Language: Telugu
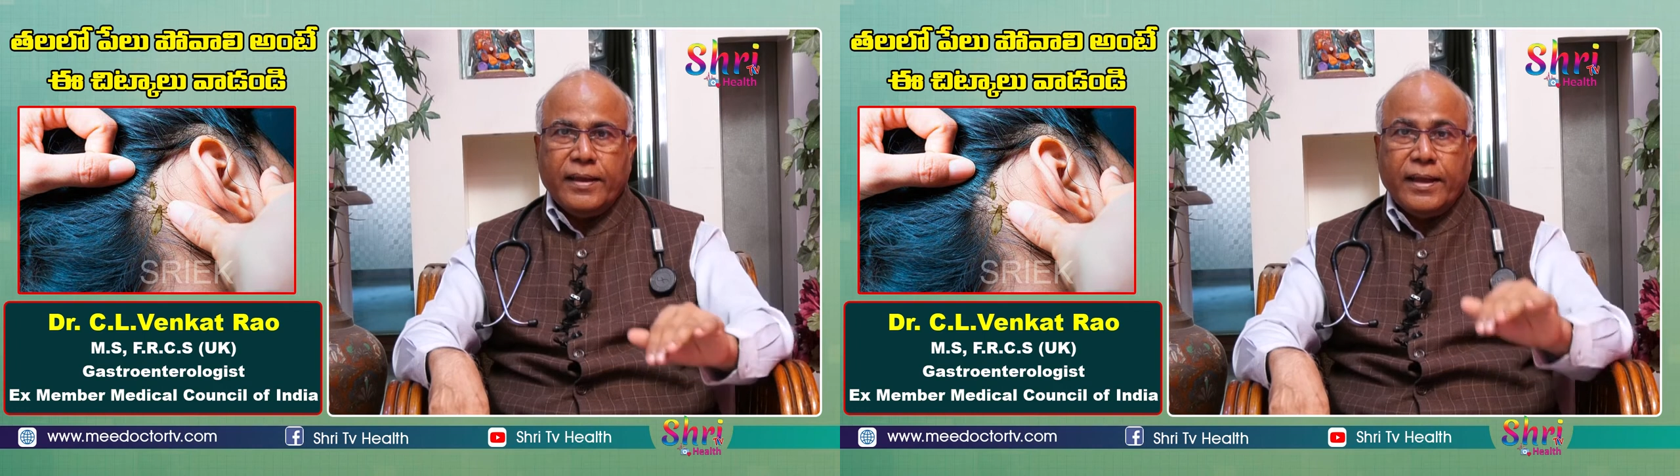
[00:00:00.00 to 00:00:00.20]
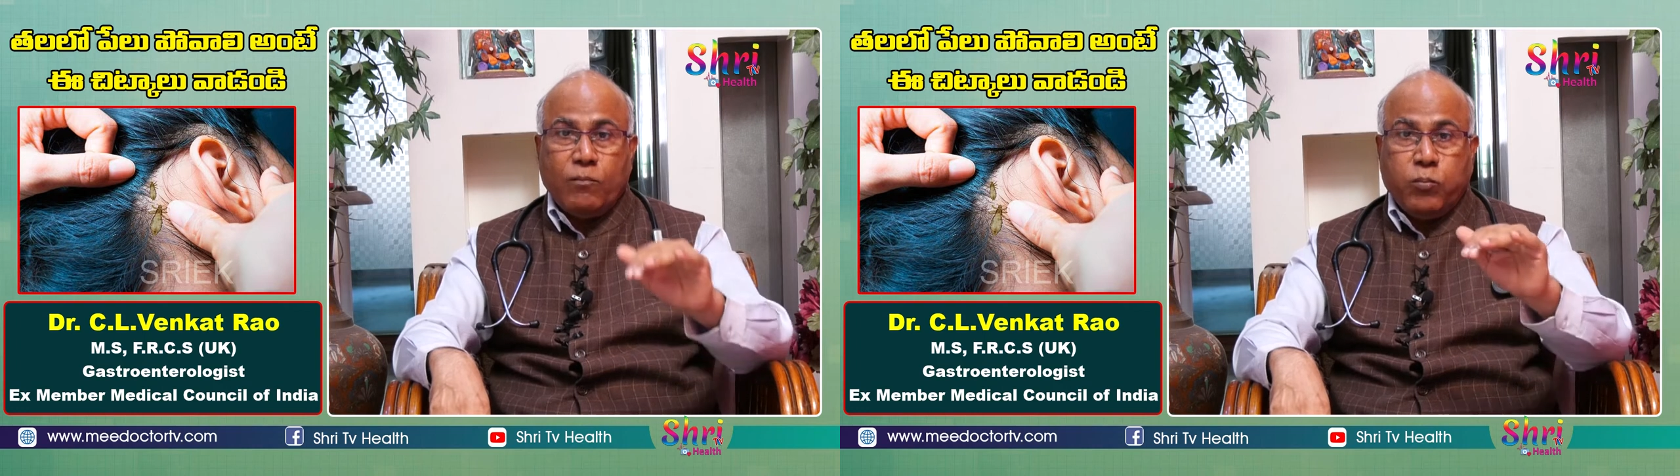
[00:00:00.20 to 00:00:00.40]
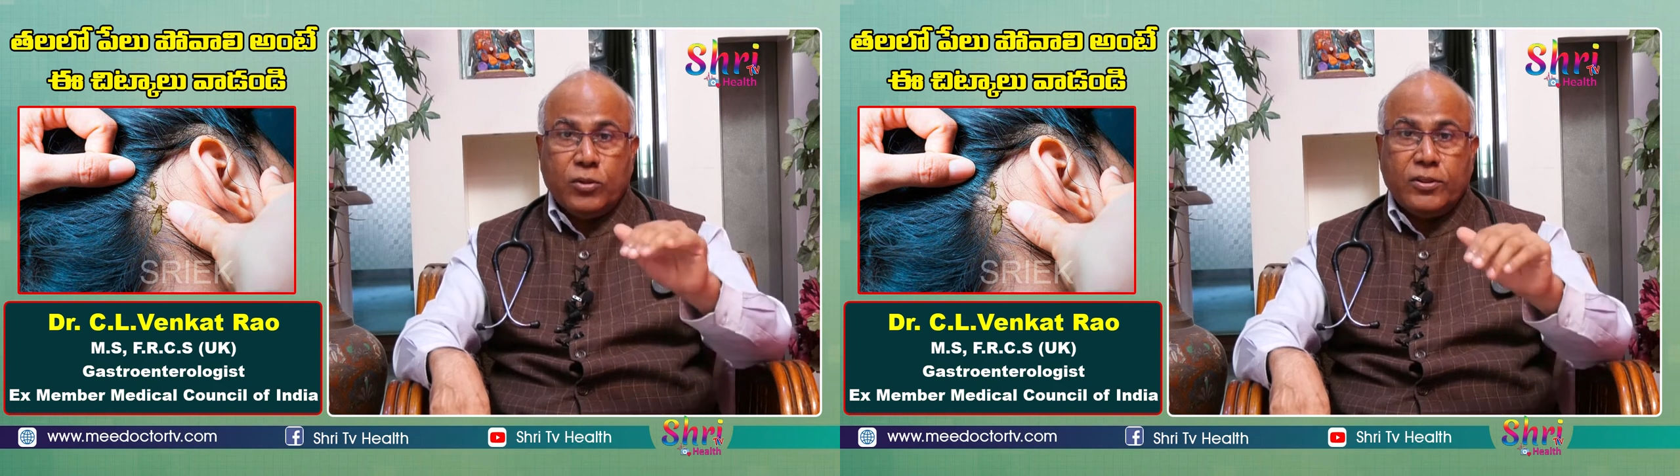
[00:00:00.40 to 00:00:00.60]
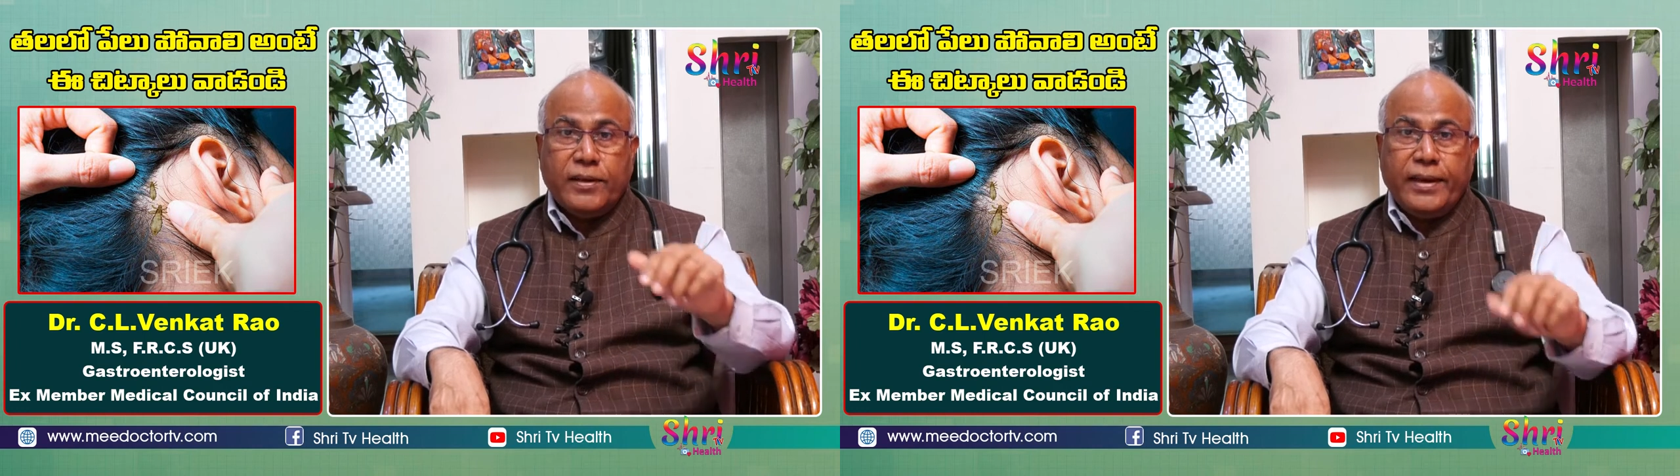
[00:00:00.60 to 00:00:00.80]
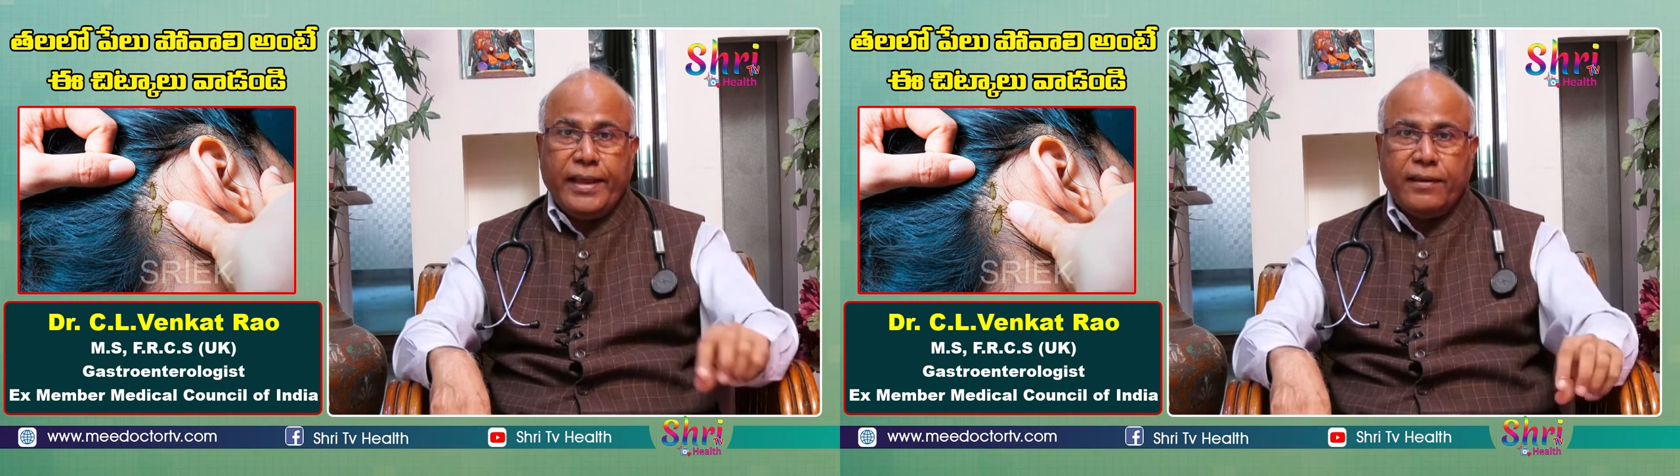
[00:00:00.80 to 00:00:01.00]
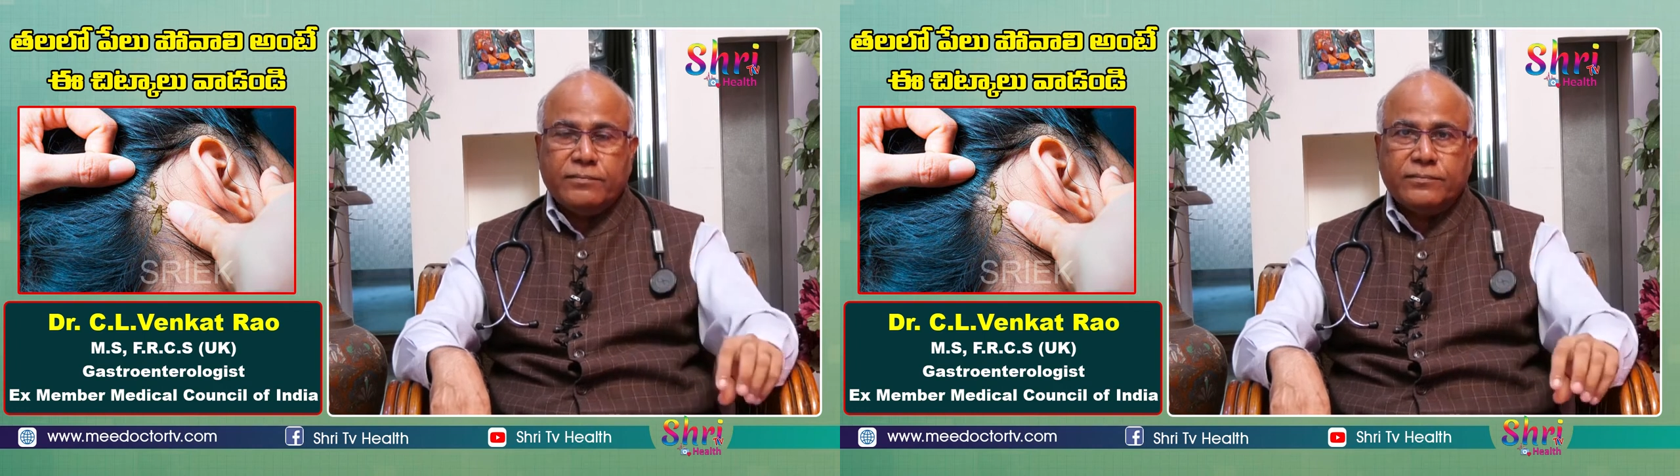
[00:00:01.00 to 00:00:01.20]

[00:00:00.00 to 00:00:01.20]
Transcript: ఇక పొద్దున్నే